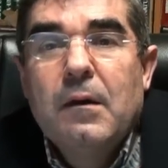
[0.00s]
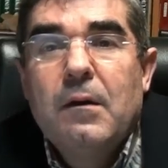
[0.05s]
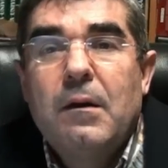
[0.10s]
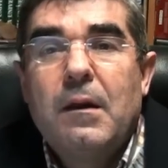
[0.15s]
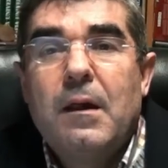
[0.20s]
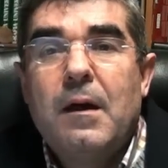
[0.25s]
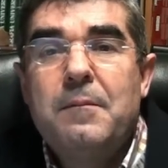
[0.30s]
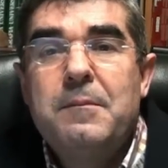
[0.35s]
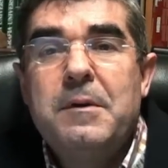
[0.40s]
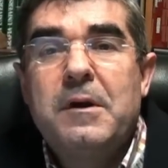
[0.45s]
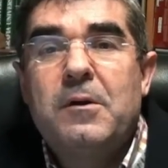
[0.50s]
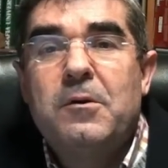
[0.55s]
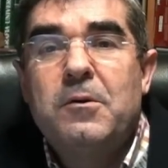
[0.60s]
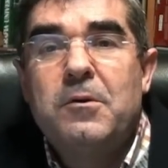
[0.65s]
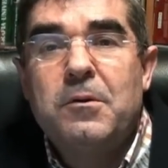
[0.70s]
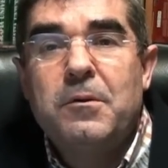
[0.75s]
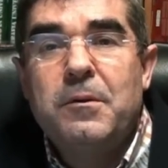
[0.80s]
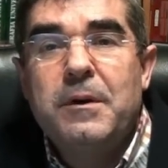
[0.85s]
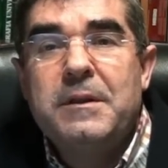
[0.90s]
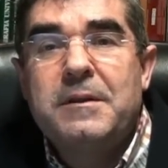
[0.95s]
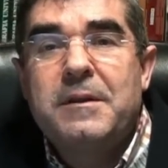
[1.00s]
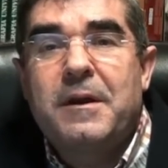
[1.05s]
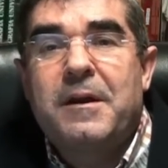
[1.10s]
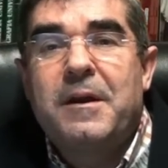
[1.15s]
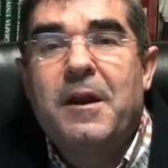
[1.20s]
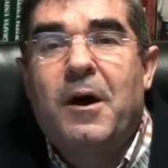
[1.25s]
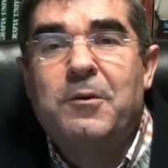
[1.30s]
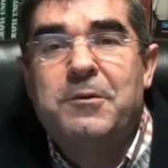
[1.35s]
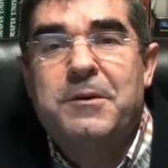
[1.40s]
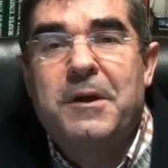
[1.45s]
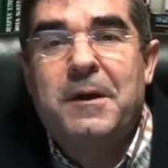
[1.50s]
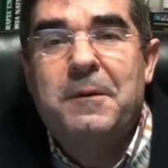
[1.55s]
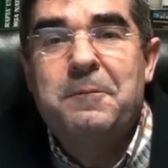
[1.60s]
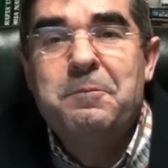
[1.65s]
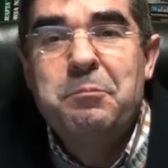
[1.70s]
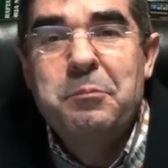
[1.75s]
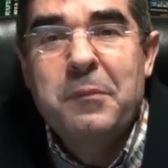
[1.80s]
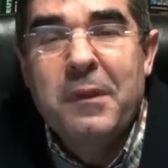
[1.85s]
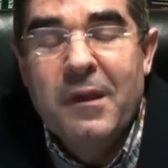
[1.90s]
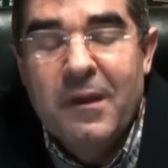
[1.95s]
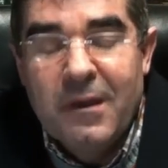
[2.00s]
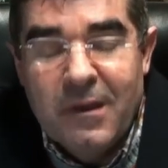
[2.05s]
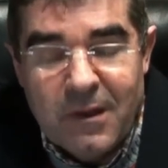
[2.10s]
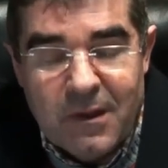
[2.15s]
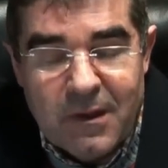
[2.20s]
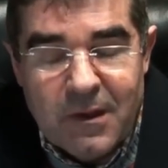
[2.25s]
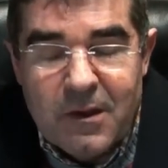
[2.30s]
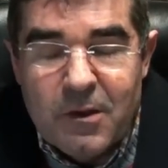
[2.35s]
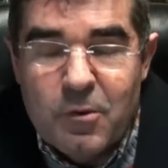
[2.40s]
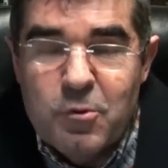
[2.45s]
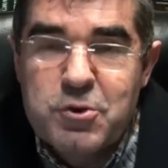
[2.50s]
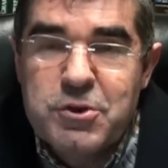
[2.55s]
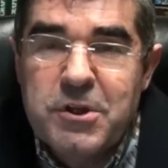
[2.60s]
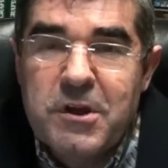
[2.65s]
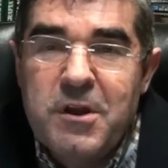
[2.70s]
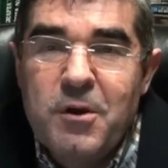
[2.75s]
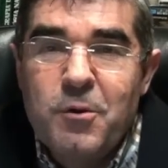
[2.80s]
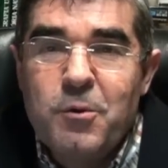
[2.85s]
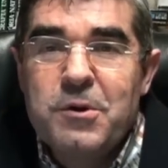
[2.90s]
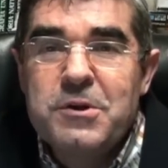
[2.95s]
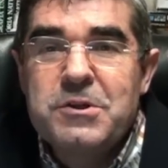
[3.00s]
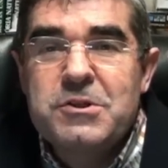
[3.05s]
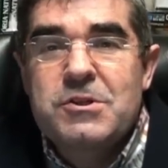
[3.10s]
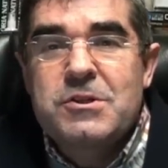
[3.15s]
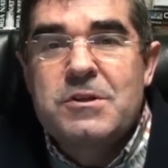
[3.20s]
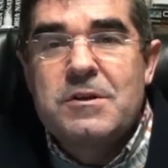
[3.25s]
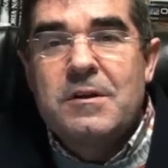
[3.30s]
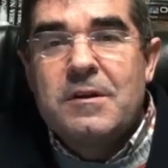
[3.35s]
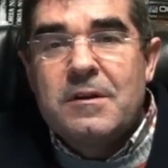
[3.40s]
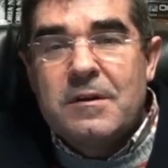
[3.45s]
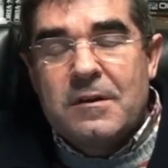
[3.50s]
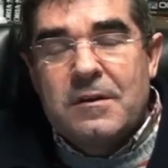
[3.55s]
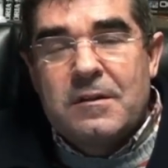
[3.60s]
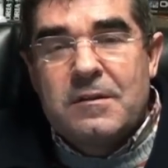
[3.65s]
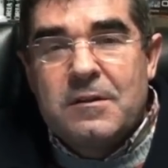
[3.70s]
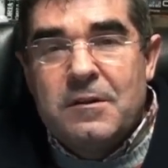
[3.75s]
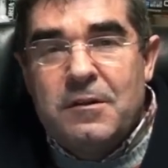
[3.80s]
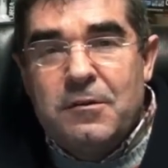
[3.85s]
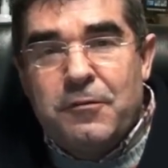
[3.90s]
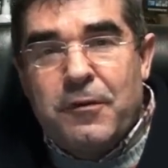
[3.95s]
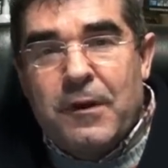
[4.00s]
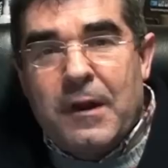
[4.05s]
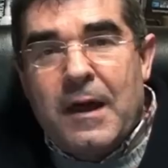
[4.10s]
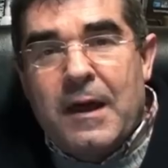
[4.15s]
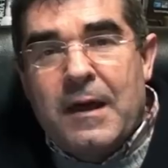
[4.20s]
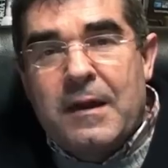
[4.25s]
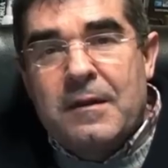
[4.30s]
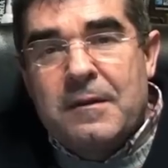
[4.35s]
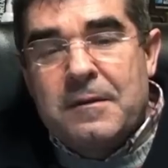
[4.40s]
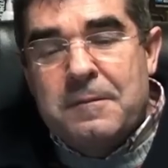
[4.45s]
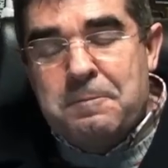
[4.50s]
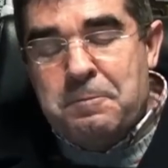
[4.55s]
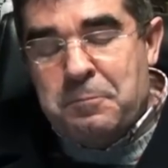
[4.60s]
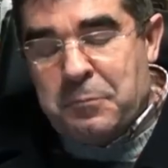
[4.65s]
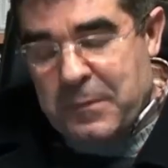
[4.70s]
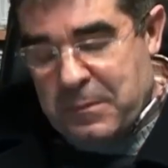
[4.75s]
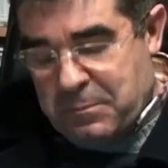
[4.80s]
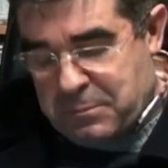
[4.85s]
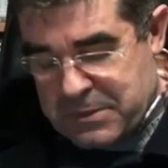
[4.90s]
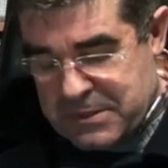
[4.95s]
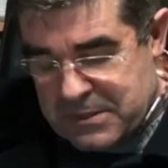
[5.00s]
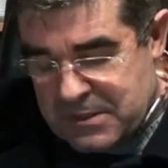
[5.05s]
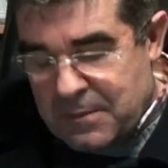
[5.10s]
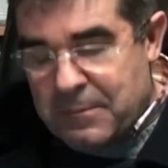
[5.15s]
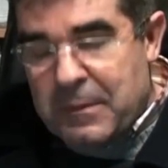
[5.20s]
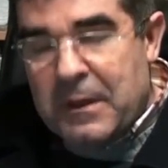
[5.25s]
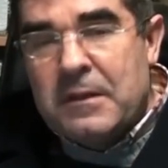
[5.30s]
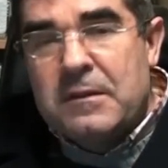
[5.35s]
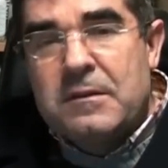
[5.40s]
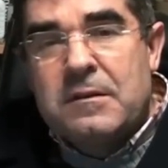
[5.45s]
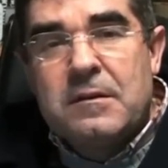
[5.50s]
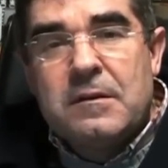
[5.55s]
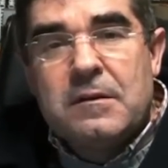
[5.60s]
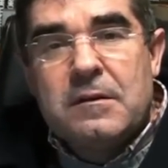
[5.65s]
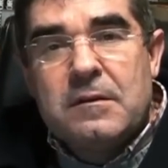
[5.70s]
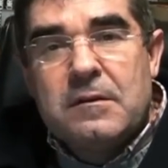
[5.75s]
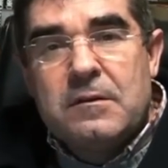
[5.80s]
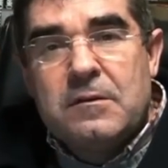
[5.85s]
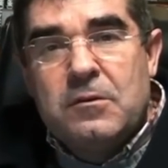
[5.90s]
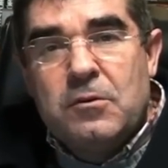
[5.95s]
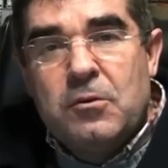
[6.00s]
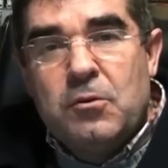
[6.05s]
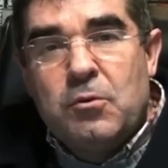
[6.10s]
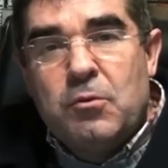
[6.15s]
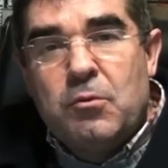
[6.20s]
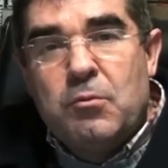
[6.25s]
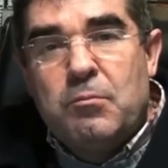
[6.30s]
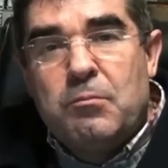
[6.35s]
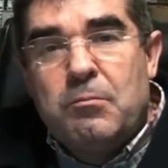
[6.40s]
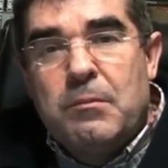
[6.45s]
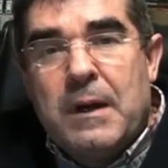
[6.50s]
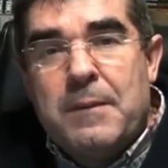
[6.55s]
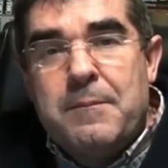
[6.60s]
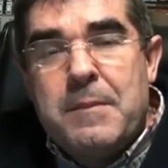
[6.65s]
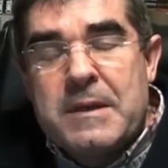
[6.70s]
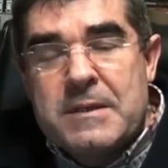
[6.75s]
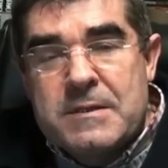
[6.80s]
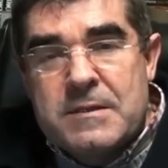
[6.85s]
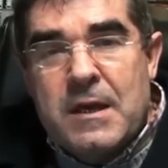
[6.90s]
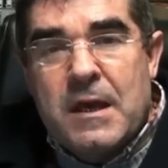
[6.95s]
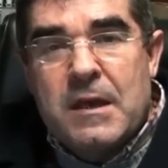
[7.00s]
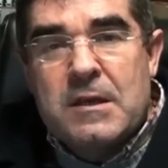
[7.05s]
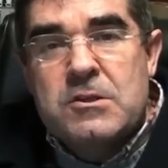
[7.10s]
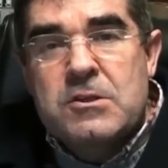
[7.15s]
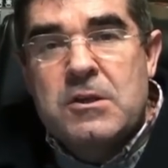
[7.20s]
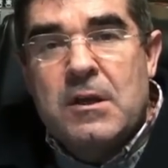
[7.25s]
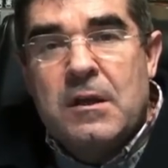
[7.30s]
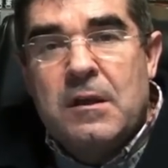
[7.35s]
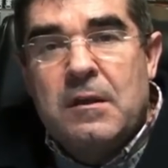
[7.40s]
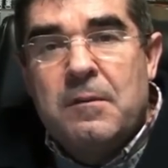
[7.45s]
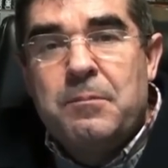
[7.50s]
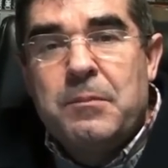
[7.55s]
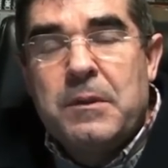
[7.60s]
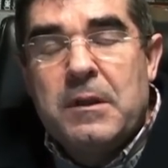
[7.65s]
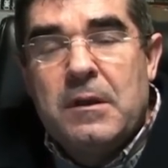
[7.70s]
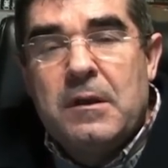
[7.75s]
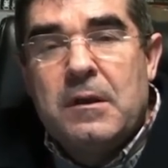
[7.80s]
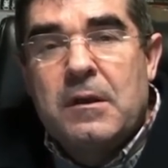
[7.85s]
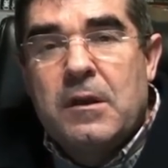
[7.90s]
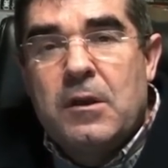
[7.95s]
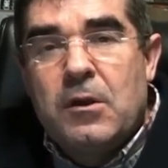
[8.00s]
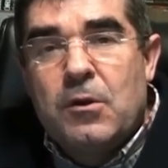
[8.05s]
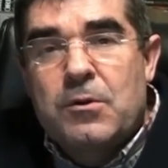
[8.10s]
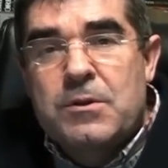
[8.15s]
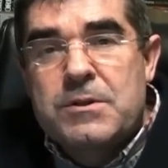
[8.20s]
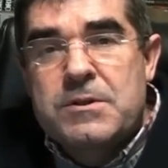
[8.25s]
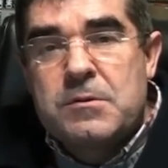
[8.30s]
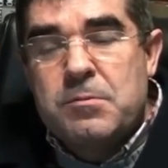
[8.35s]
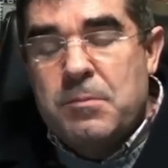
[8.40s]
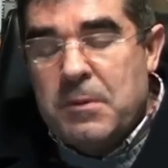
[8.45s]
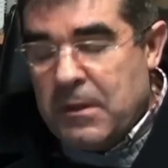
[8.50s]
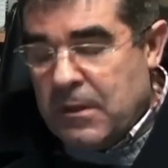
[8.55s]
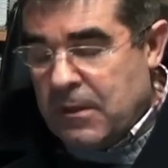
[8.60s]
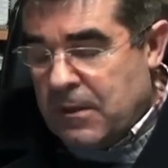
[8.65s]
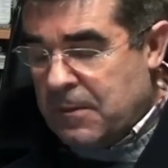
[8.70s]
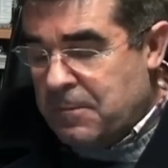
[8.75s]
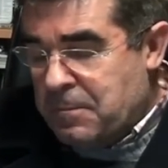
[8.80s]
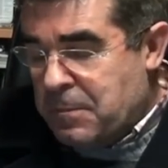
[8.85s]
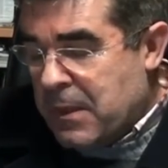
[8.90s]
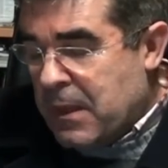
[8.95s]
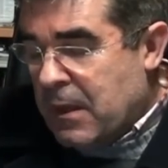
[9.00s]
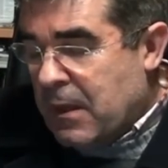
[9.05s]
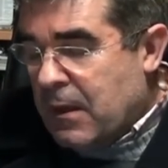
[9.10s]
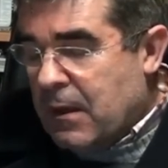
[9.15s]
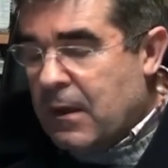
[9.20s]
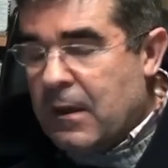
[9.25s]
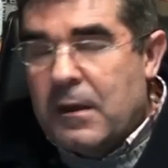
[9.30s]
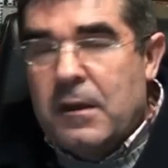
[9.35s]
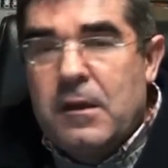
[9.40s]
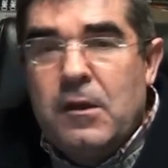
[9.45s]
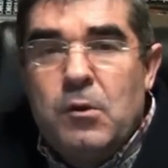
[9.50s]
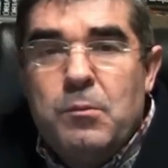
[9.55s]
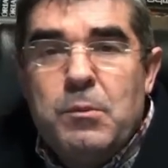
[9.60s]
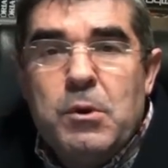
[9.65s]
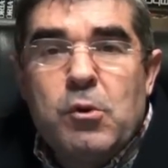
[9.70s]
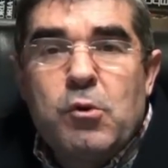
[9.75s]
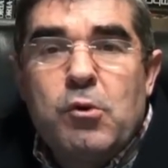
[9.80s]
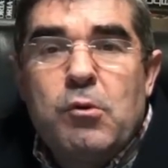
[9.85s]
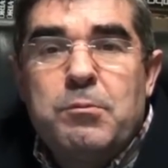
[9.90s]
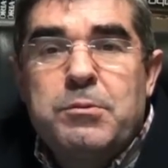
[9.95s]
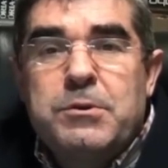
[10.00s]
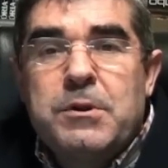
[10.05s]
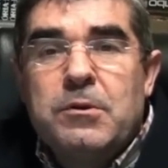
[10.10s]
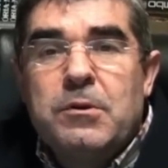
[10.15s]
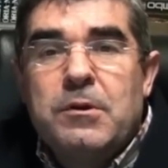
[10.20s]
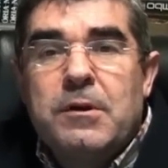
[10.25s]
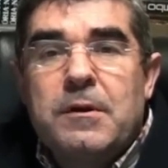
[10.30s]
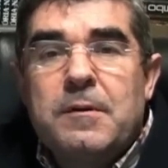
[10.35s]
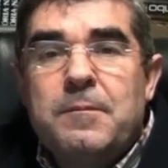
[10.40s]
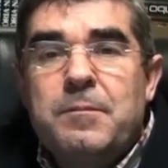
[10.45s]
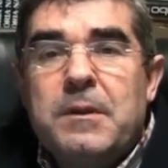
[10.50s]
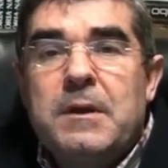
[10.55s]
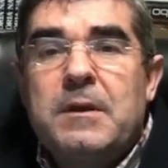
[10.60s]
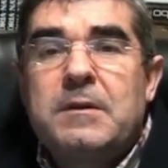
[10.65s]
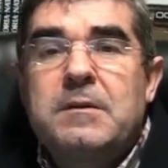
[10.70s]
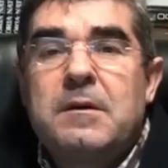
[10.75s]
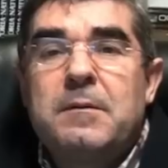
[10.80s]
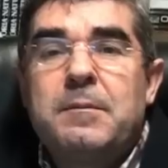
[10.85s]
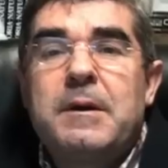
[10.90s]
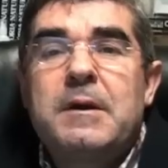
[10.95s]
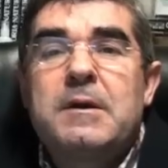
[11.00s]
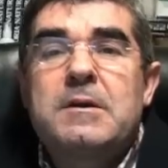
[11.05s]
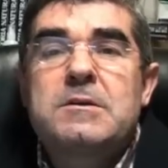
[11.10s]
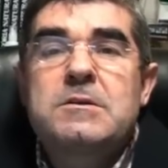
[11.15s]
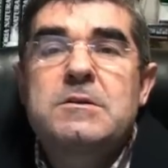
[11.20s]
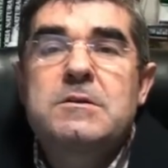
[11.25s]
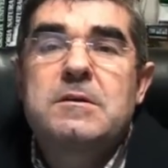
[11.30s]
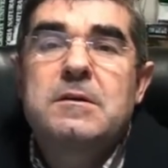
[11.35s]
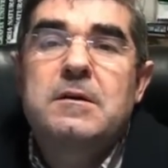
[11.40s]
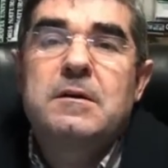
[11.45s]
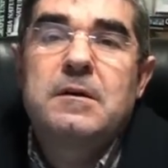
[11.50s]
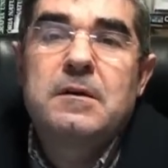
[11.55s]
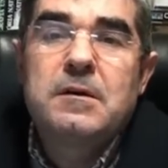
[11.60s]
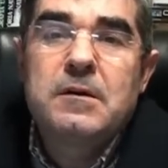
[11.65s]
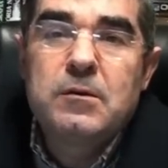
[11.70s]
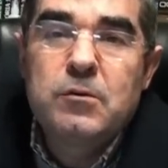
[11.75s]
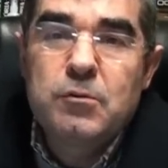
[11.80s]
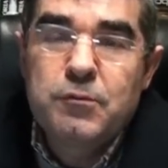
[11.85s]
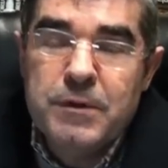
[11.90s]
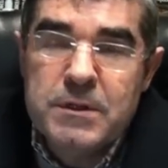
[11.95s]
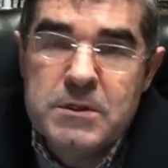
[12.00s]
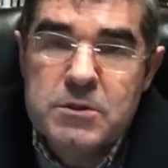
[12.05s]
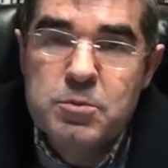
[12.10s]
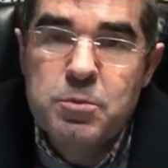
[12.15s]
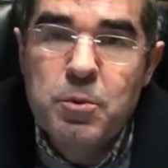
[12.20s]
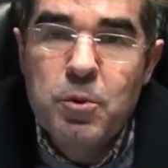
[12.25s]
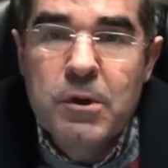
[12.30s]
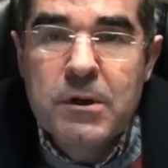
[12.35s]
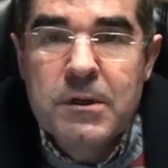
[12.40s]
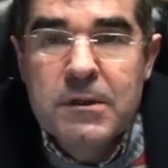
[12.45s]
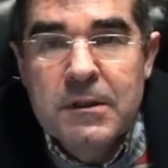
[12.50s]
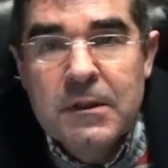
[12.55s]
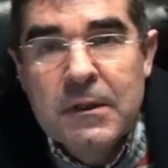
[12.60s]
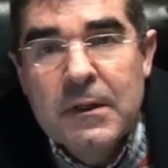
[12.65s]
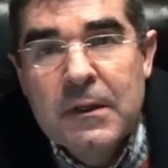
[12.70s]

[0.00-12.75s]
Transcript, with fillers: Olá, amigo internauta. Gostaria hoje eh, de lhe falar eh, precisamente de uma mensagem eh, que eu recebi aqui no meu computador através do Facebook